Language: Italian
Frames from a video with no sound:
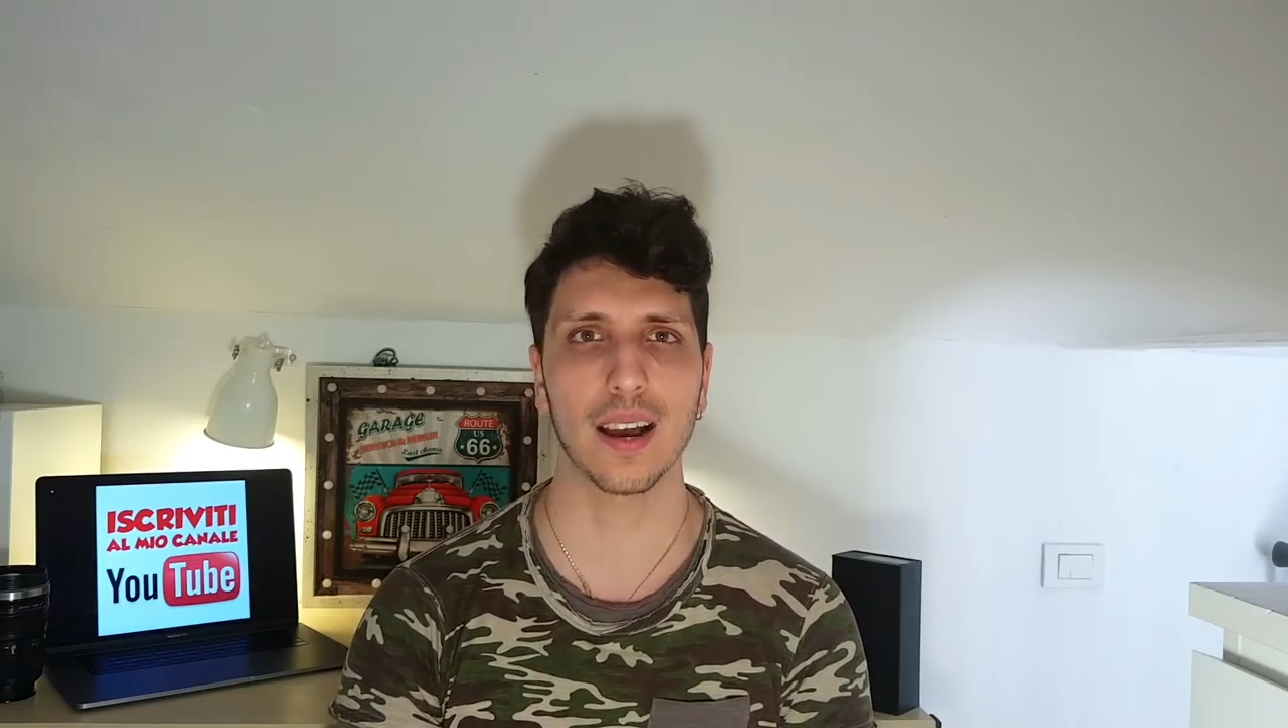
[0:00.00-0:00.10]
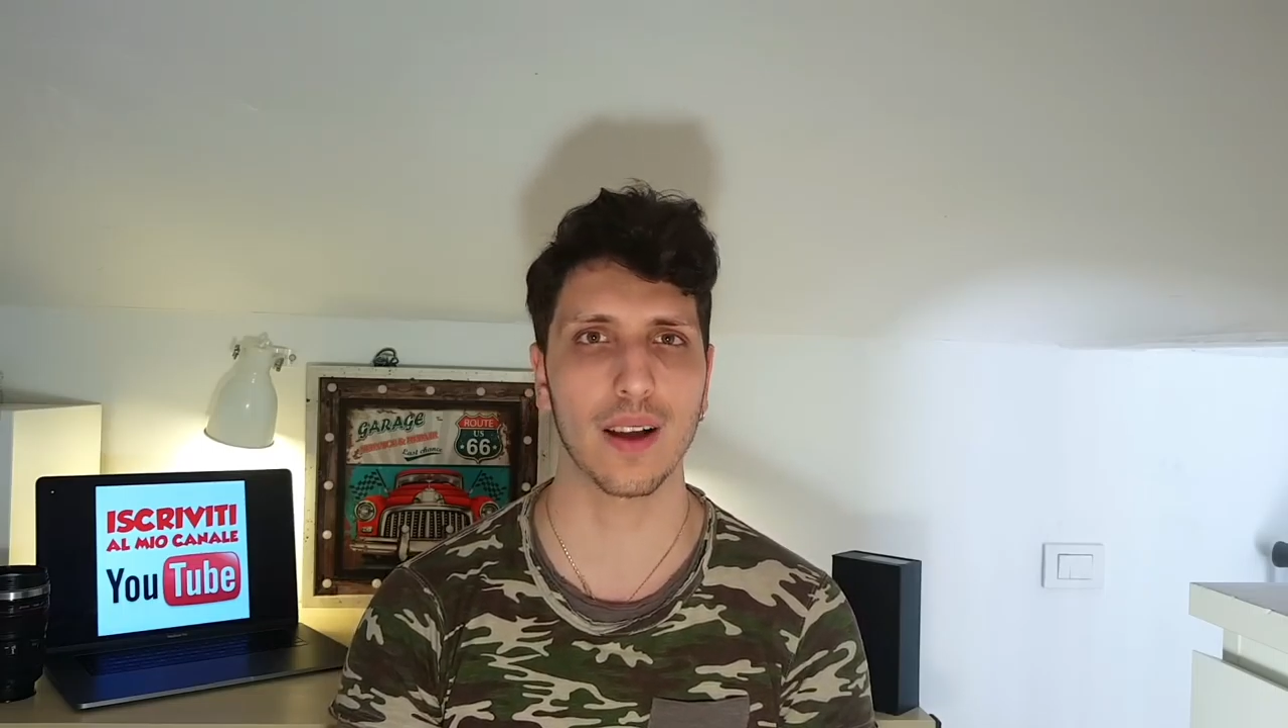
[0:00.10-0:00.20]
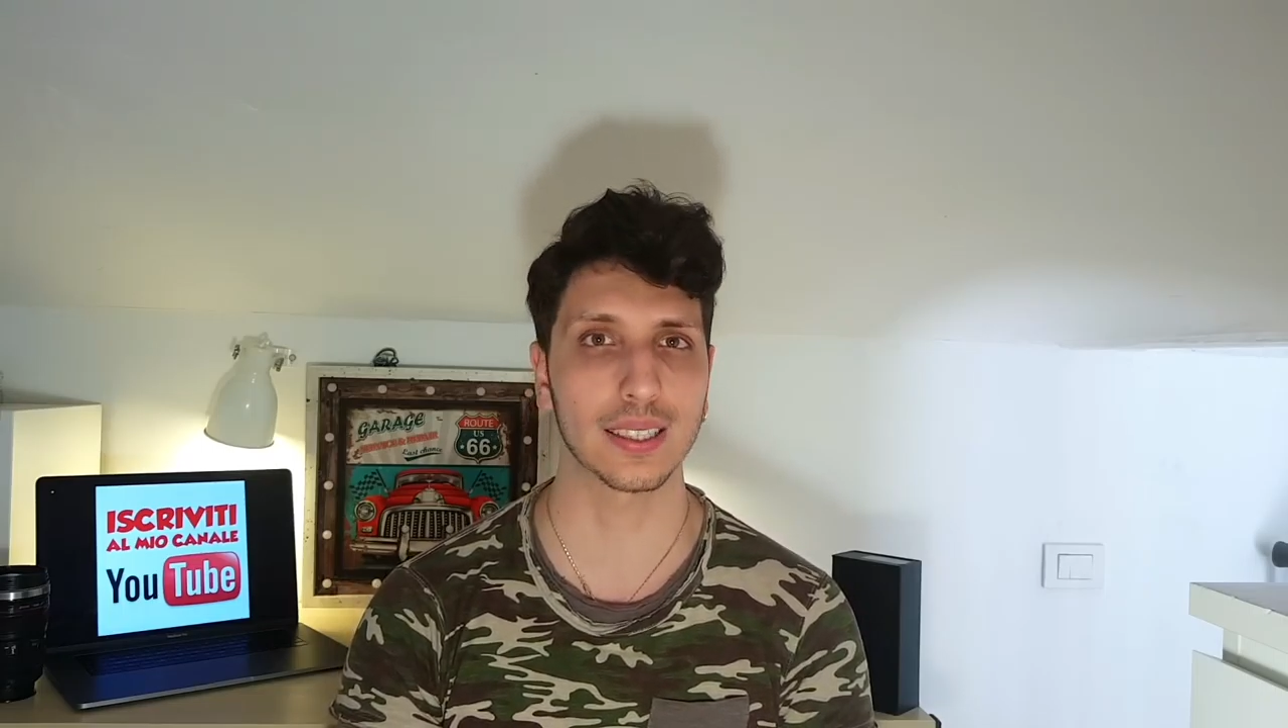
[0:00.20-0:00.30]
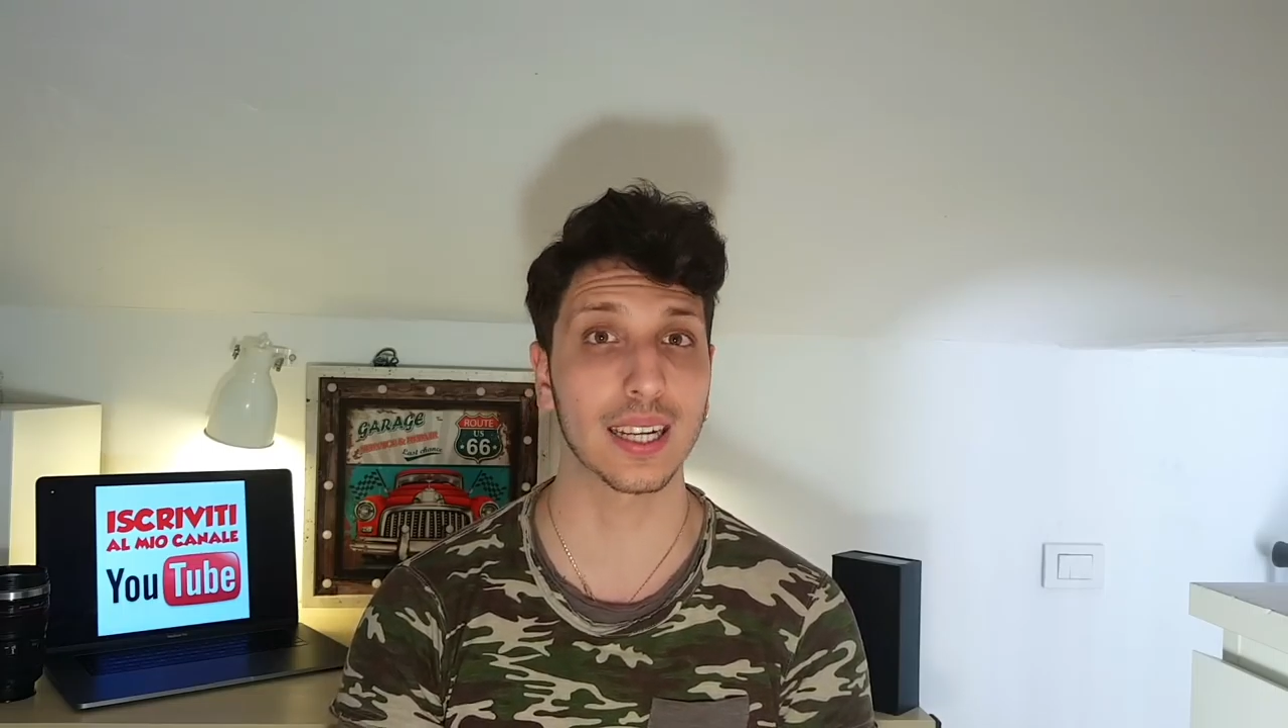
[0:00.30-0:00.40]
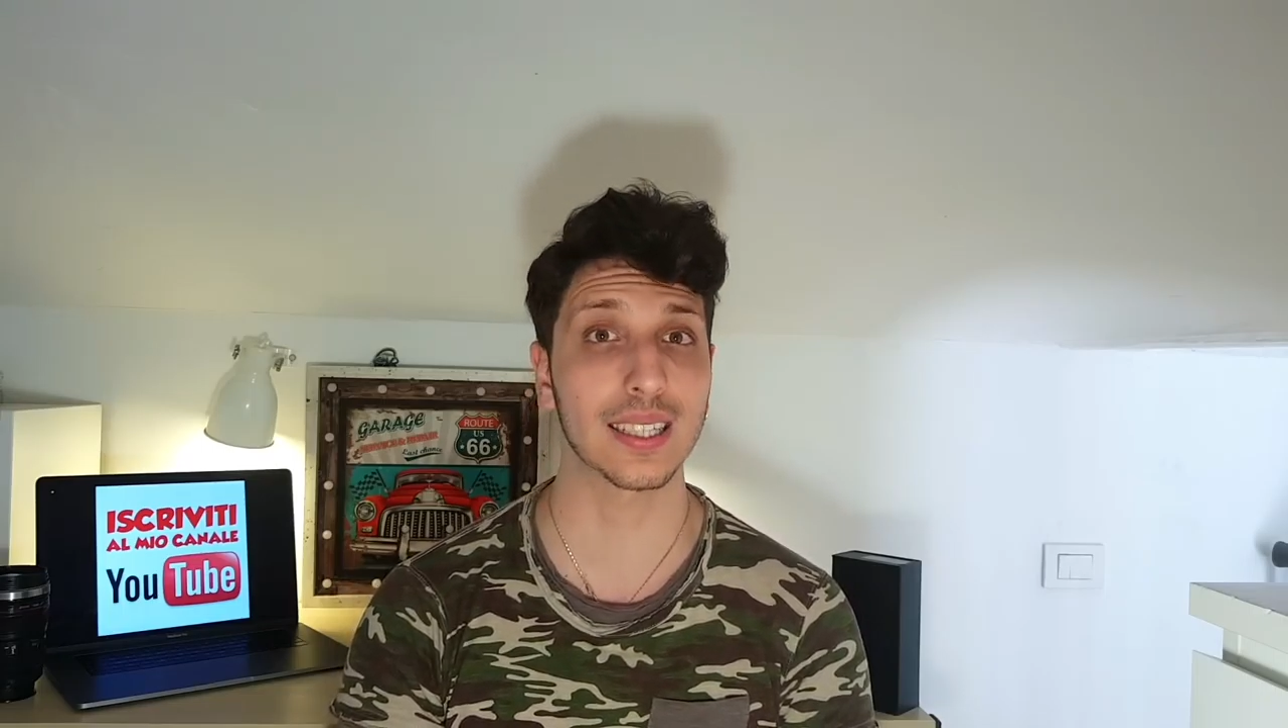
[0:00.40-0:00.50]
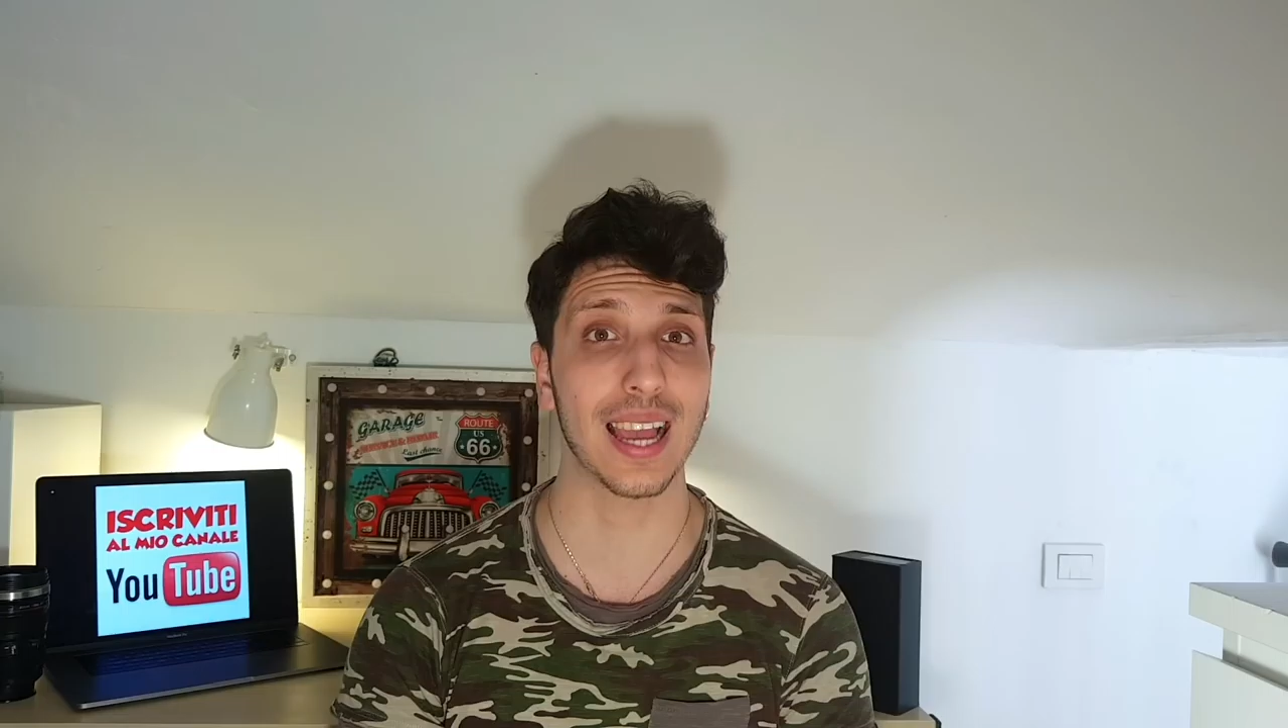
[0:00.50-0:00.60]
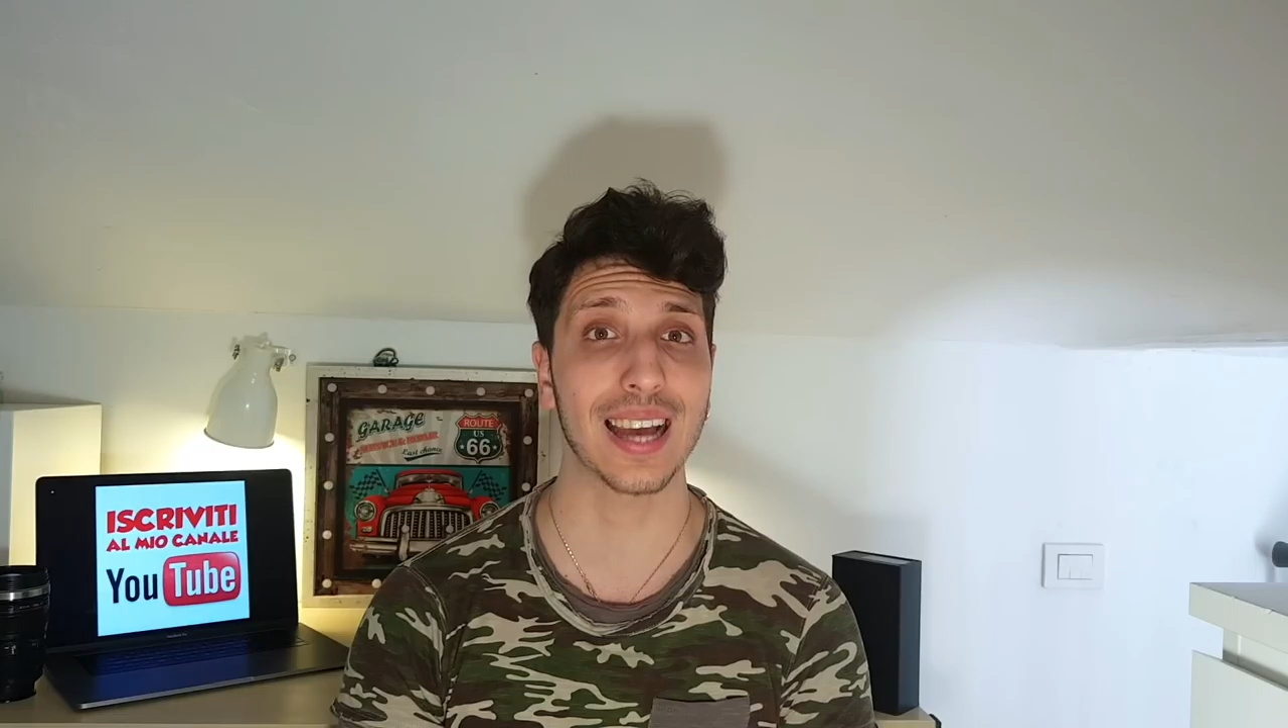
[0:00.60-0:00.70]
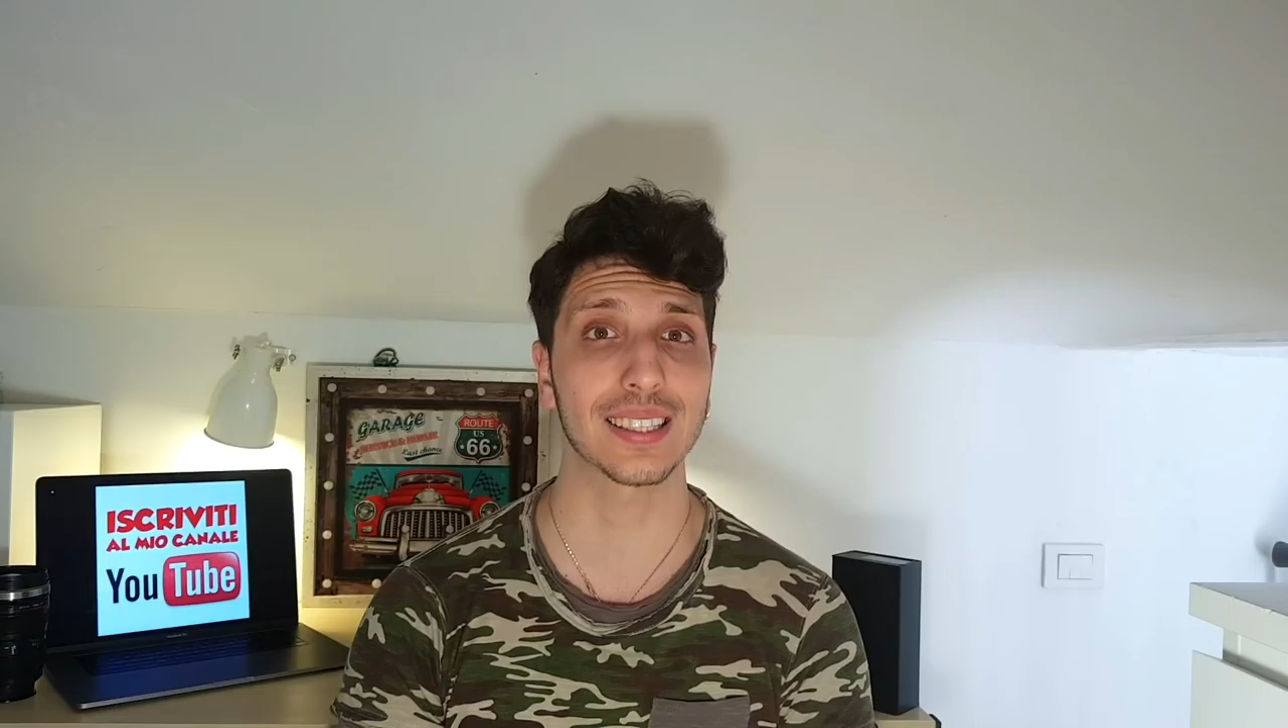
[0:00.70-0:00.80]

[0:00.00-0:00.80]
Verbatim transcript: andate ad